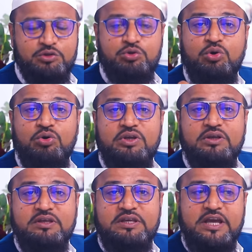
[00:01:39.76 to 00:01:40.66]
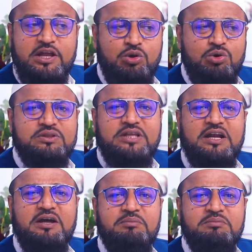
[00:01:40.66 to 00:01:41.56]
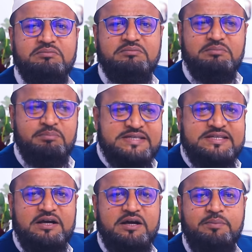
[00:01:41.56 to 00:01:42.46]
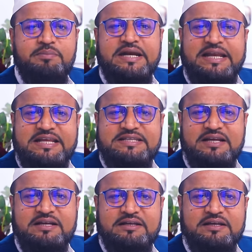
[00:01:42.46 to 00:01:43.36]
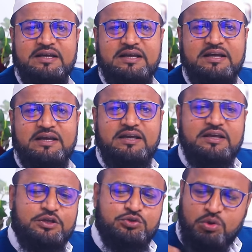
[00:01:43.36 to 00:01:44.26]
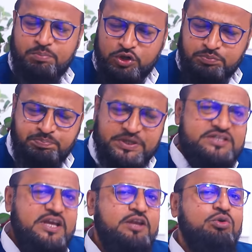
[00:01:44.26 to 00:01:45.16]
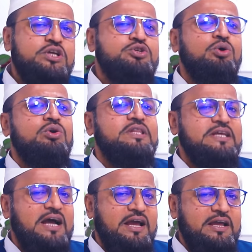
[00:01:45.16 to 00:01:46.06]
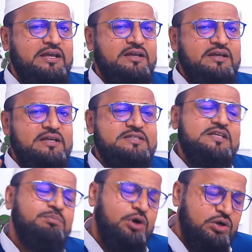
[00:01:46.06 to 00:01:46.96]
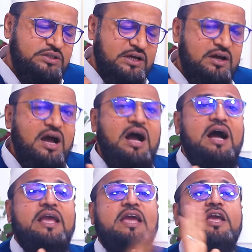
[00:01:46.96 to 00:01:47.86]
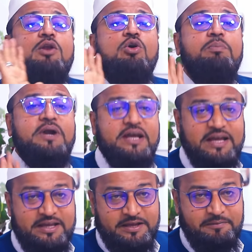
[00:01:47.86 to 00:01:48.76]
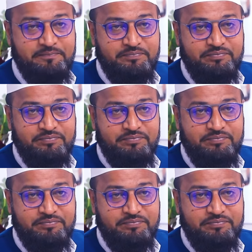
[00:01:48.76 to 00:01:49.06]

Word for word: तो ये लोग धर्म मजहब रिलीजन इसको बहुत पीछे इन्होंने छोड़ दिया है इनसे बहुत आगे ये लोग बढ़ गए हैं